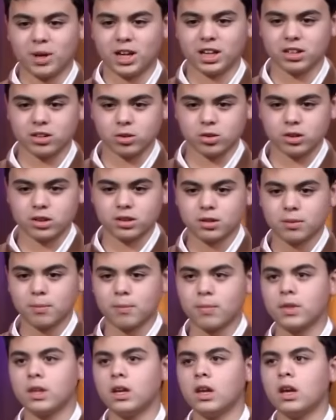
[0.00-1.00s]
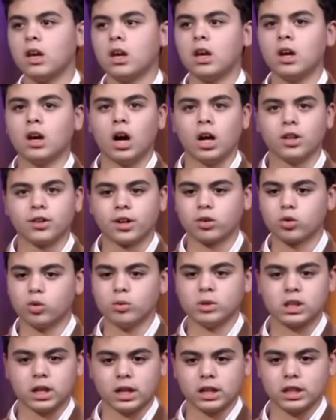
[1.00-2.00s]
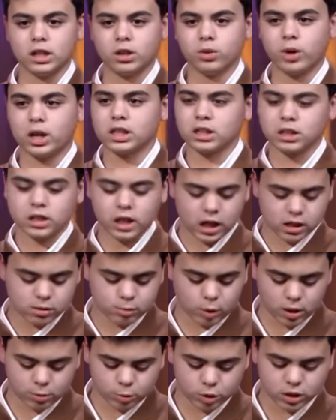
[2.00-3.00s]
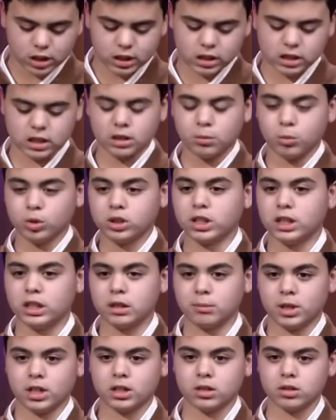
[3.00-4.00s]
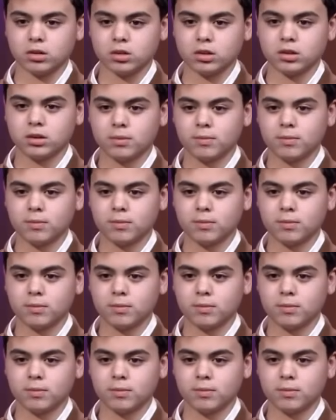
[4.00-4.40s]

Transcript: دلوقتي حضراتكم مستعجلين وعايزين تحاسبوا على منتج زي المنتج اللي معايا دوت